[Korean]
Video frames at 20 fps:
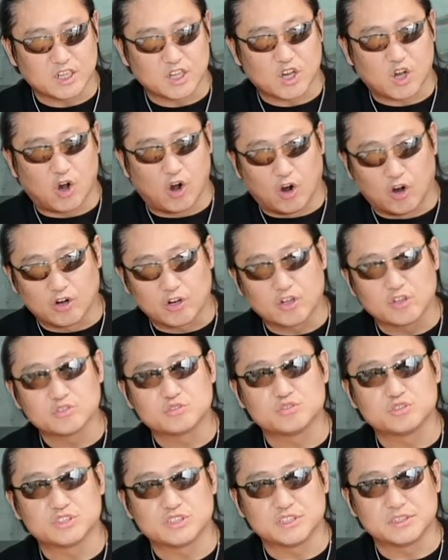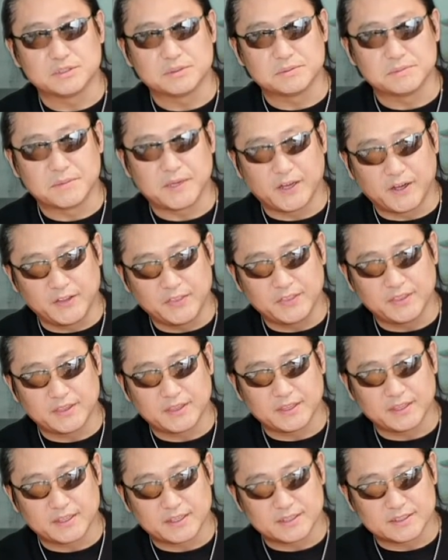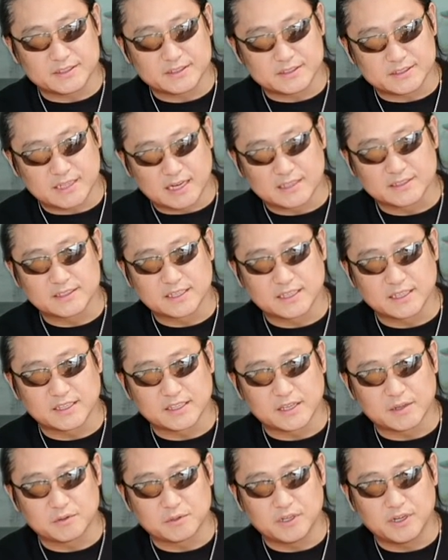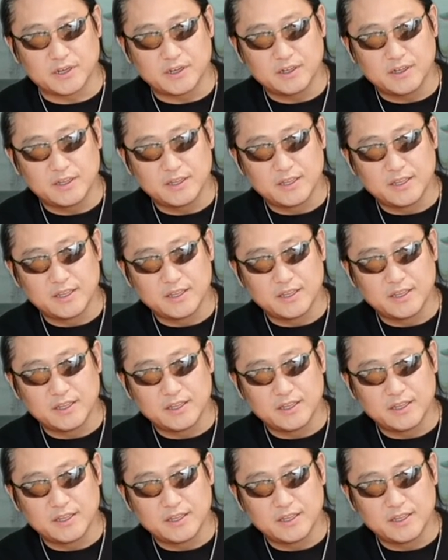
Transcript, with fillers: 걸어 주시면 장착이 되고요.